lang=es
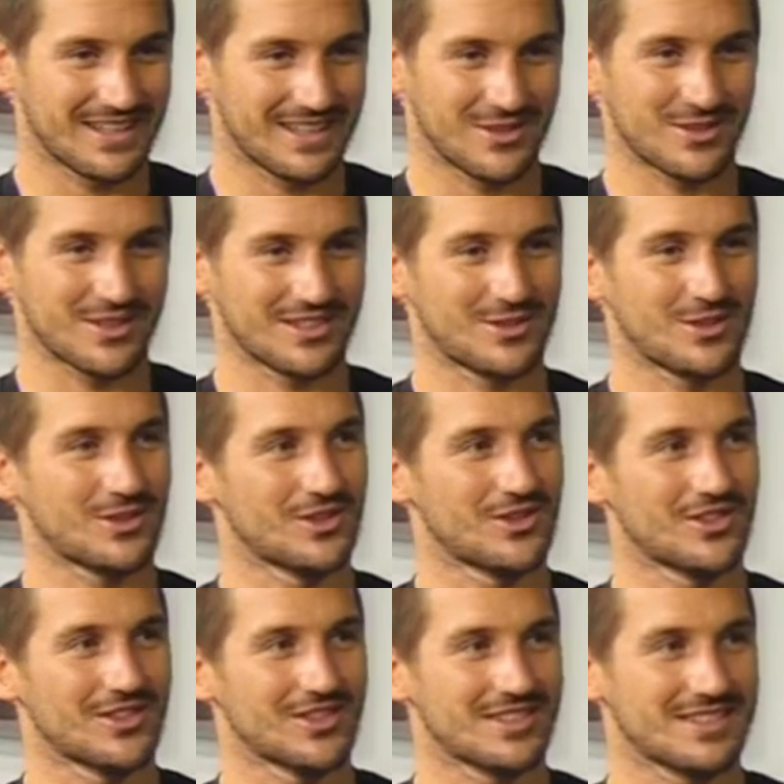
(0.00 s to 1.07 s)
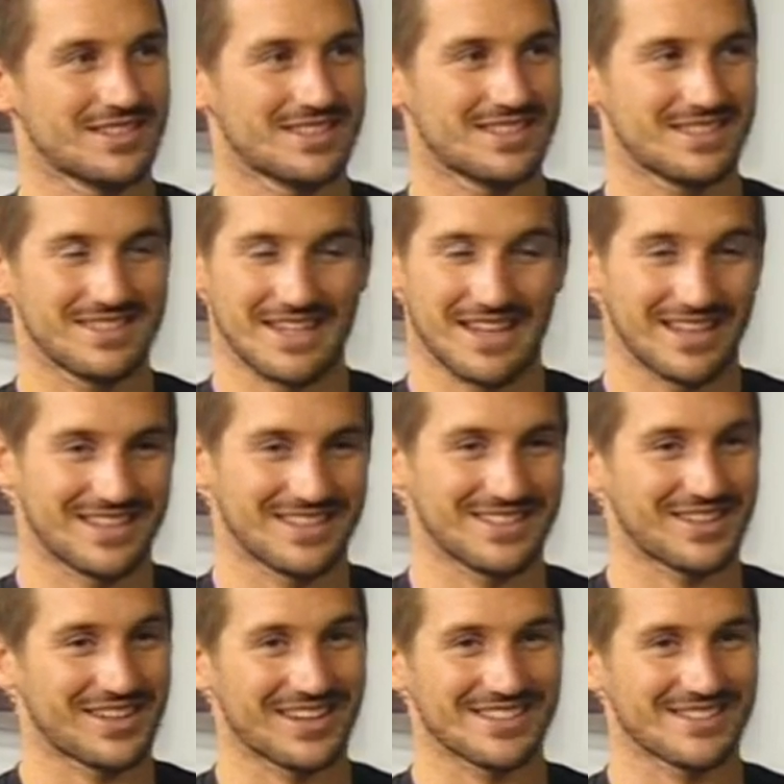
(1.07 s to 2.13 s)
quiero que todos lleguen a
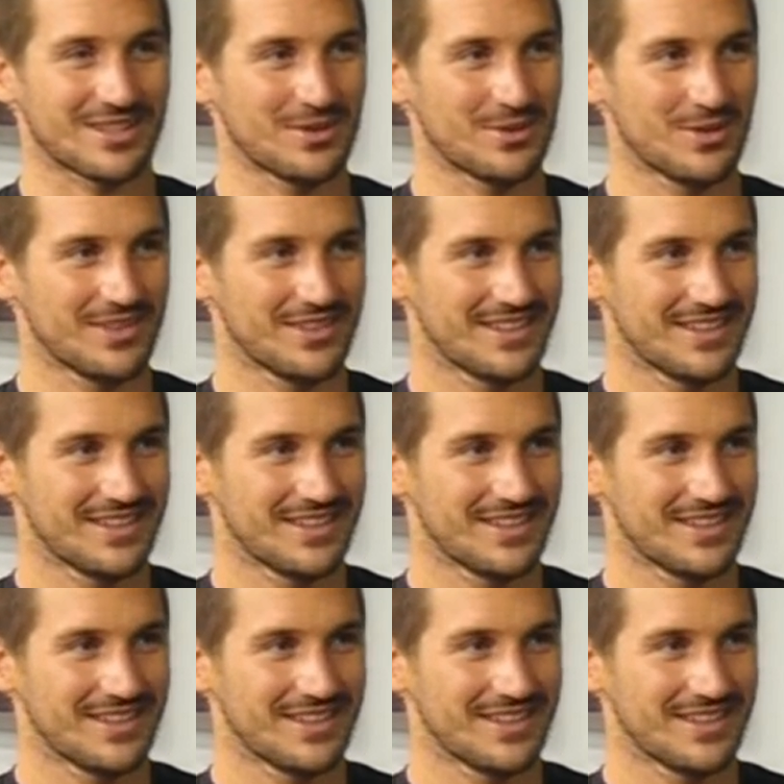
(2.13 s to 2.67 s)
tierra salvo.